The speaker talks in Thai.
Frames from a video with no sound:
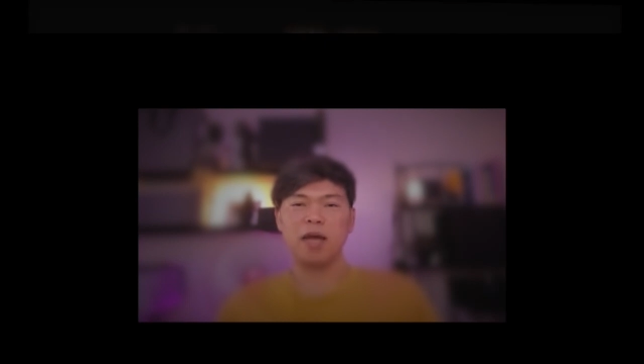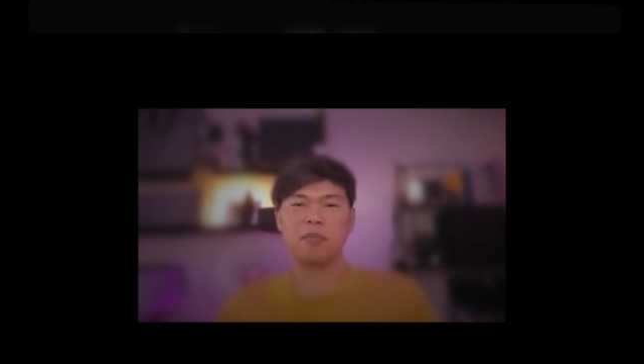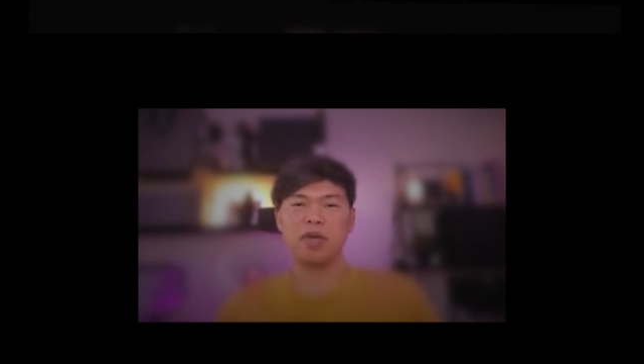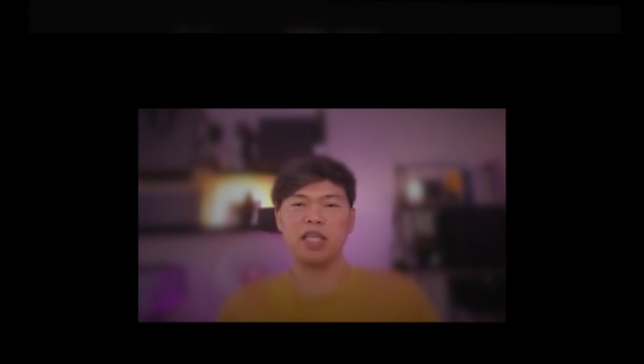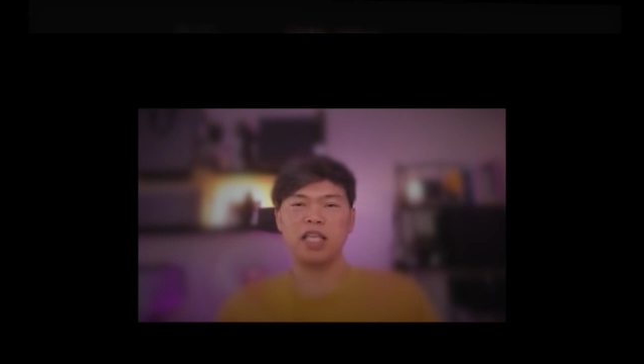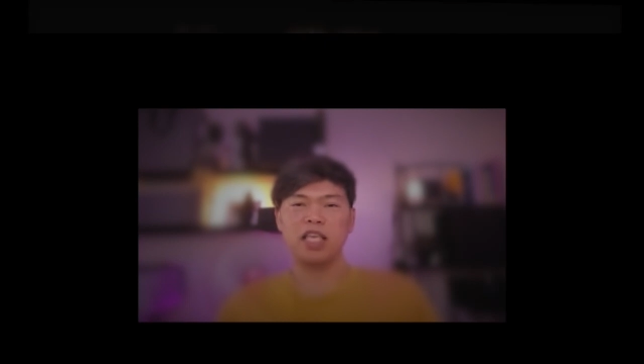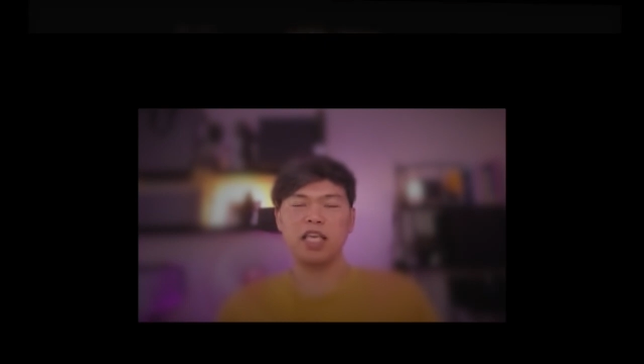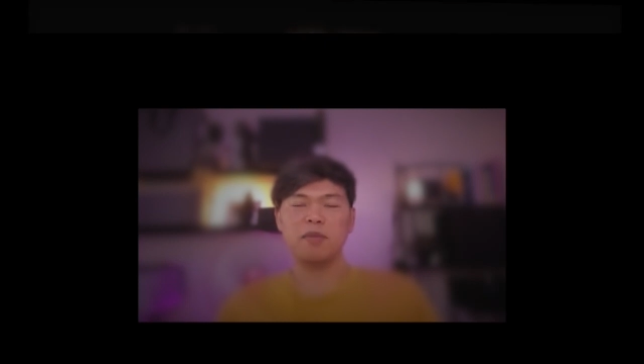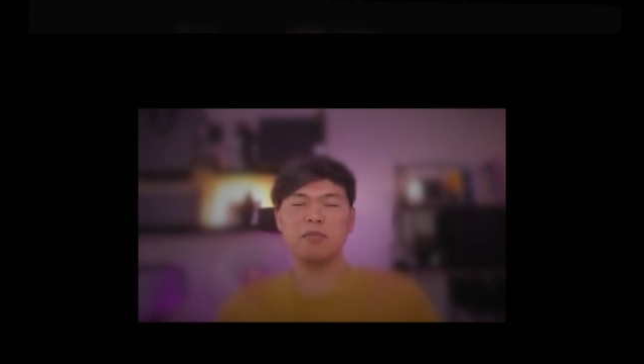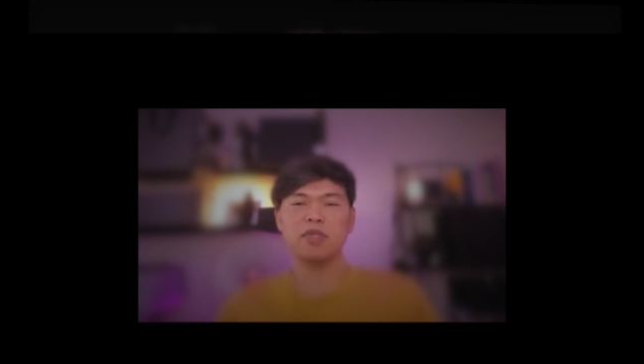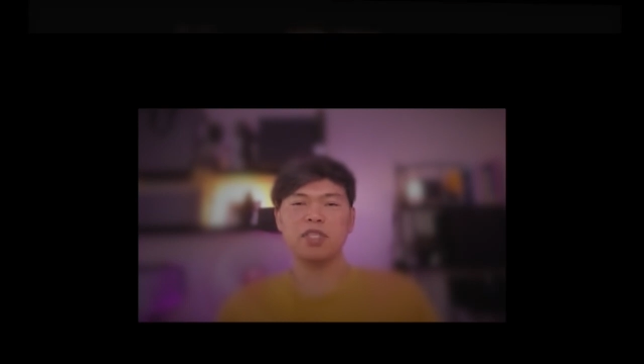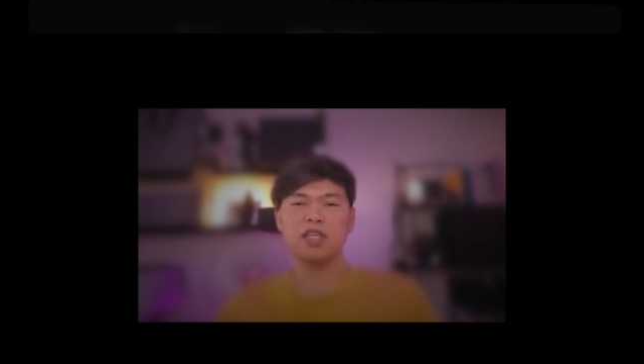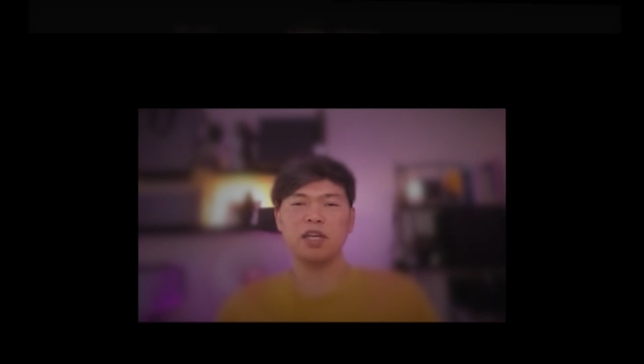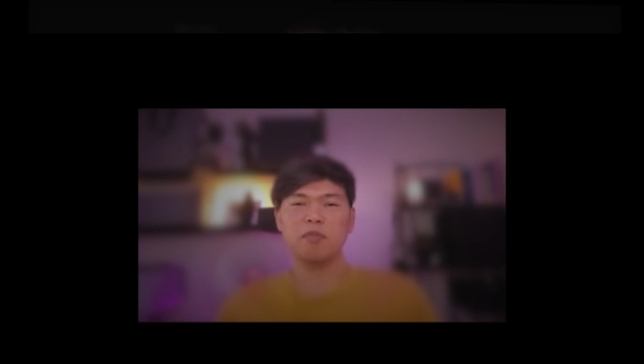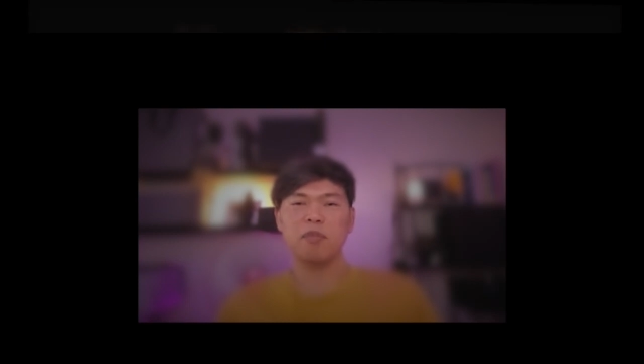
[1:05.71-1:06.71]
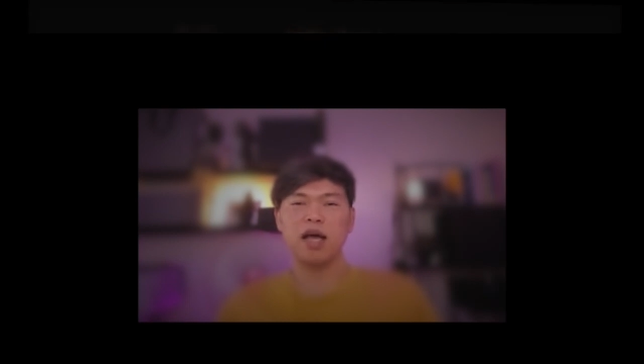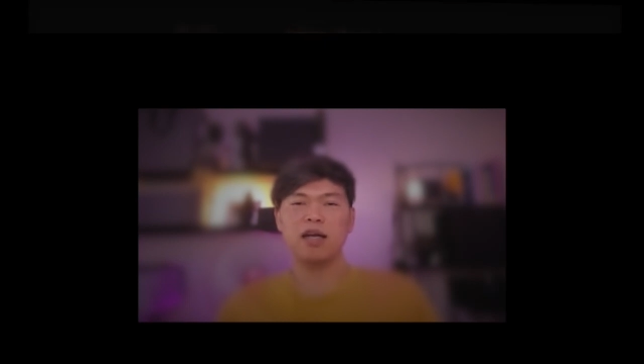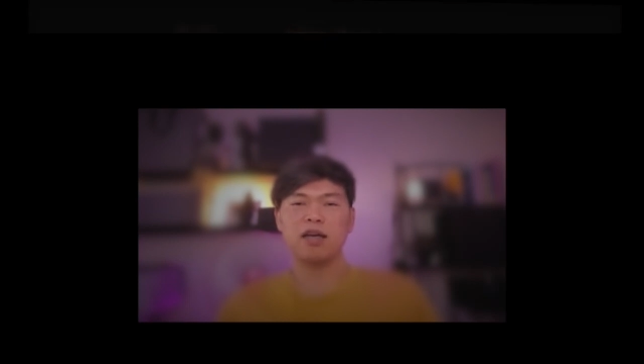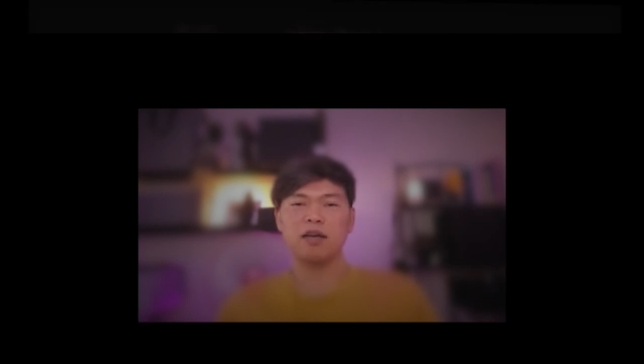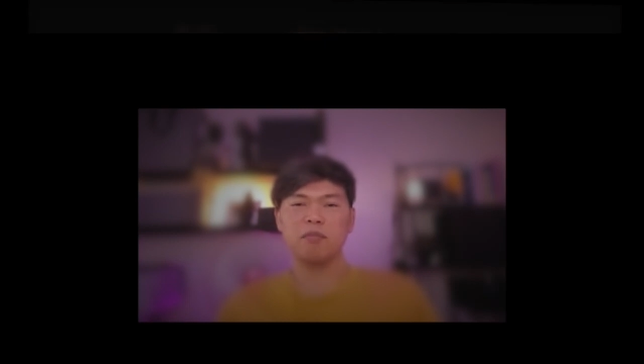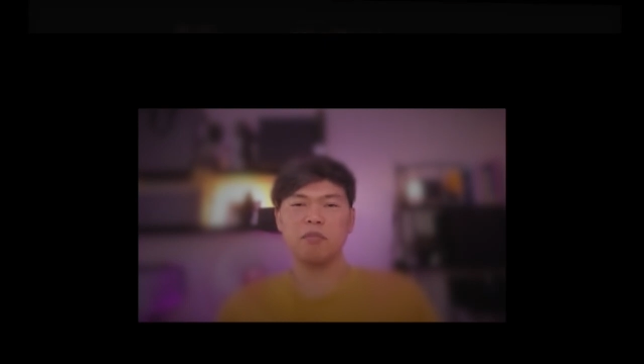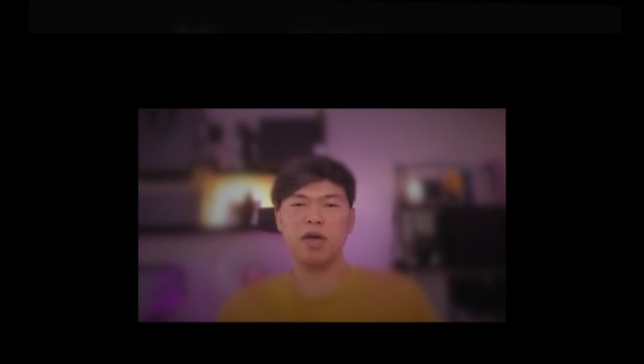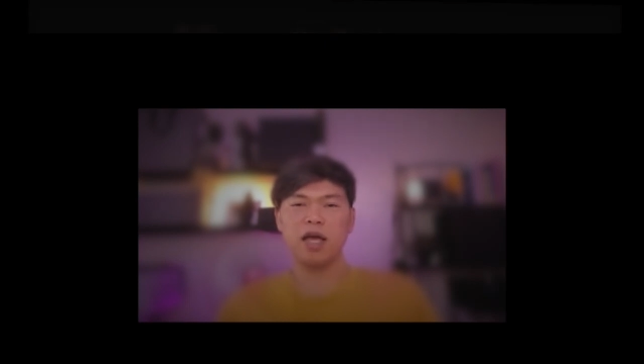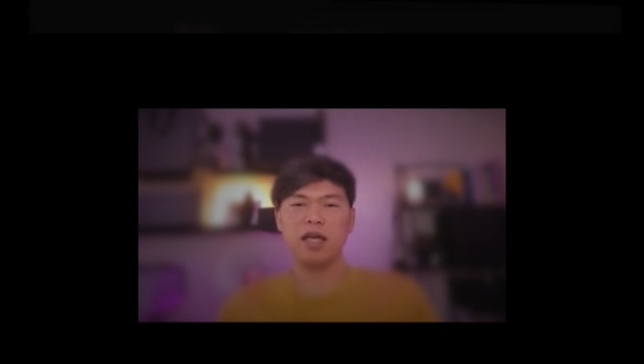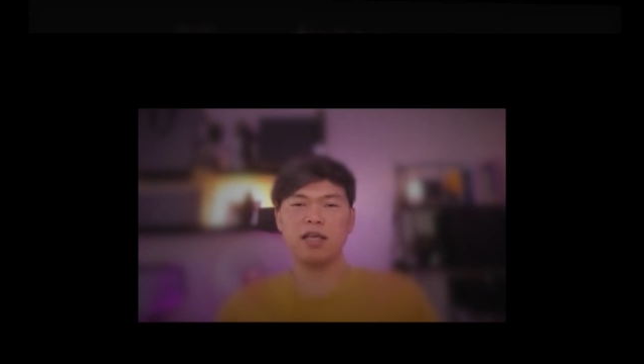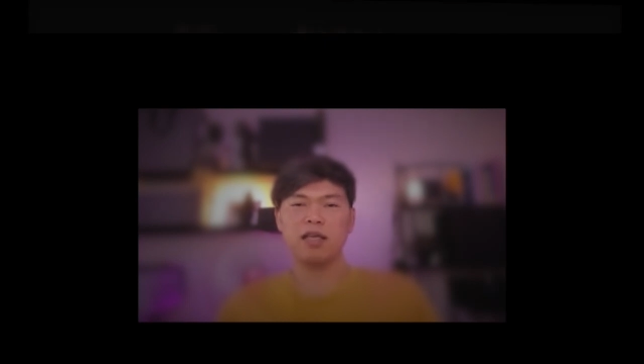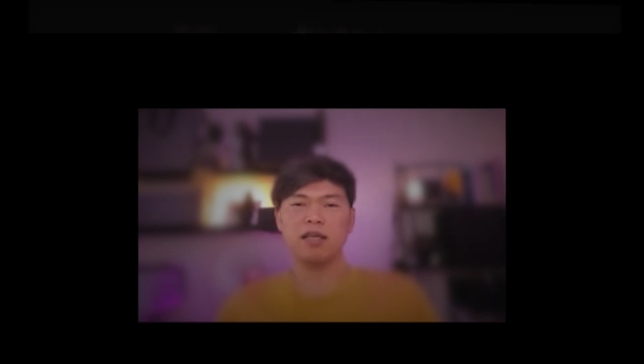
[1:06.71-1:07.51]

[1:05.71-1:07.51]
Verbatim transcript: กไปเยี่ยมเยือนบ้างหรือไม่